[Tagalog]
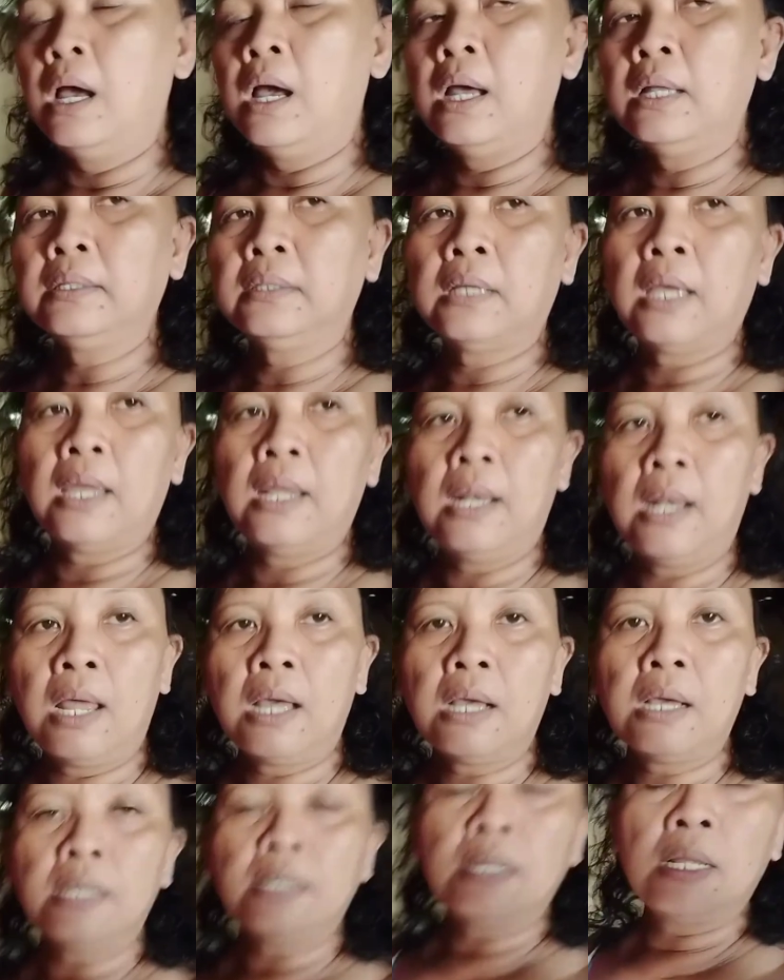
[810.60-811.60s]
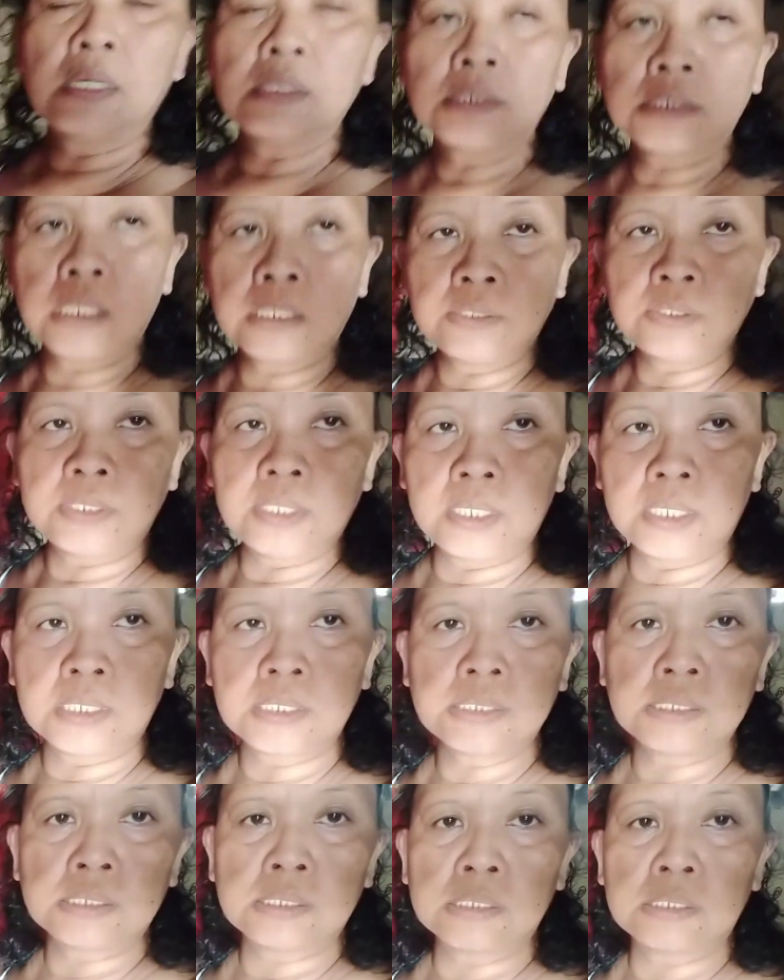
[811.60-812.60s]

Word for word: kailangan ang suggest